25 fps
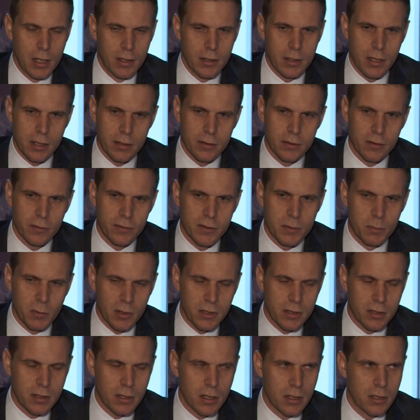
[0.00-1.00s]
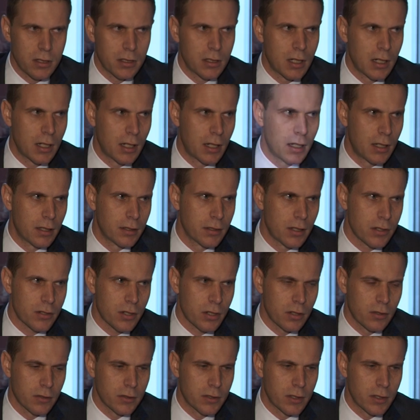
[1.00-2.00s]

Jest to wzmocnienie dla naszego